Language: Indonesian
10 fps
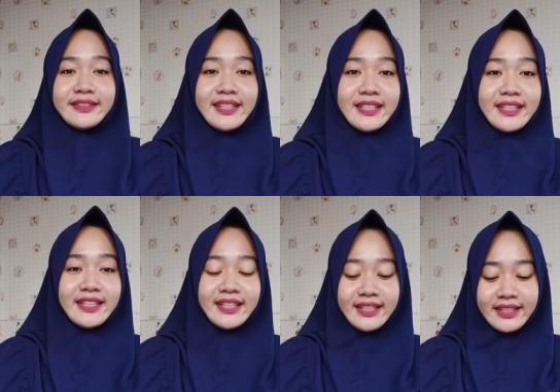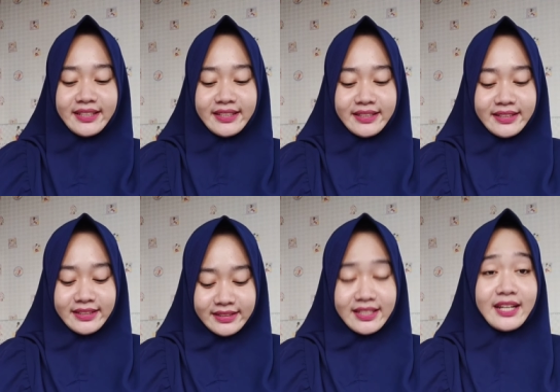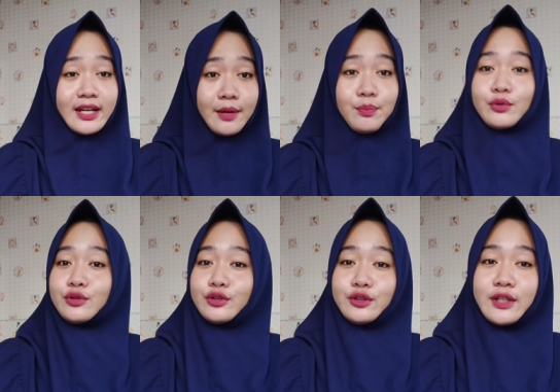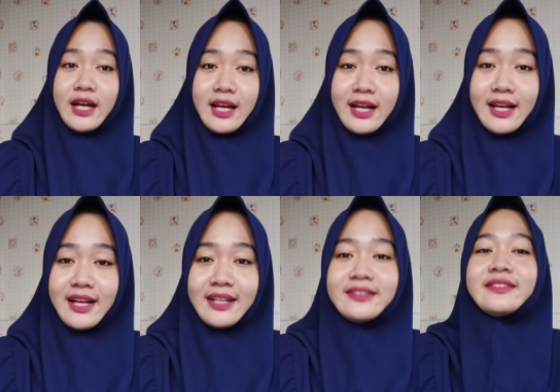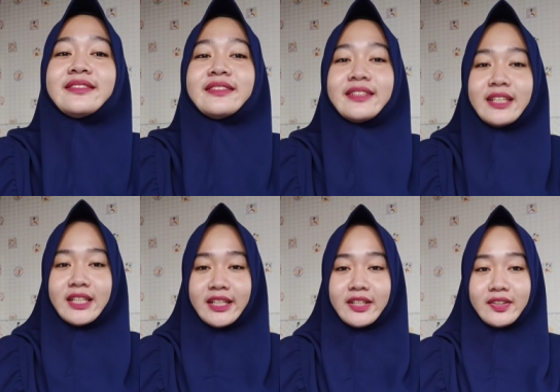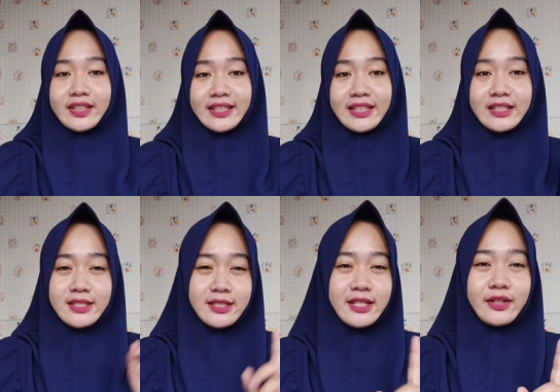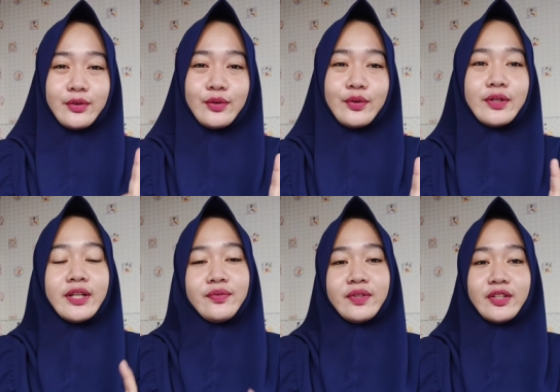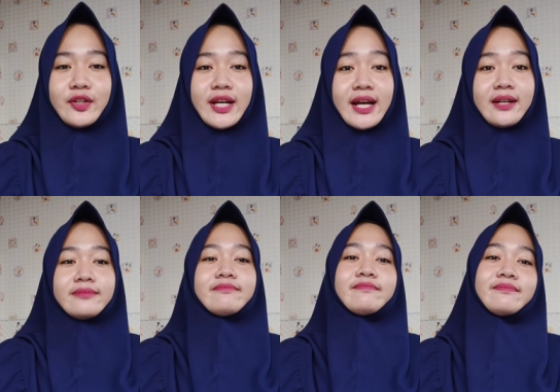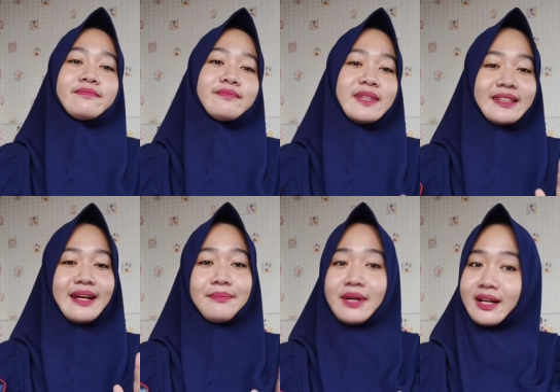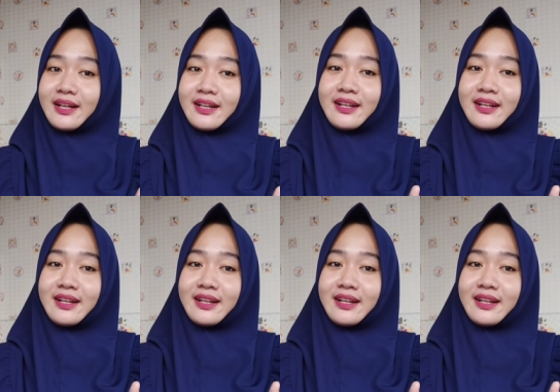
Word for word: jadi saya putuskan yuk kita cek dulu di video yang pertama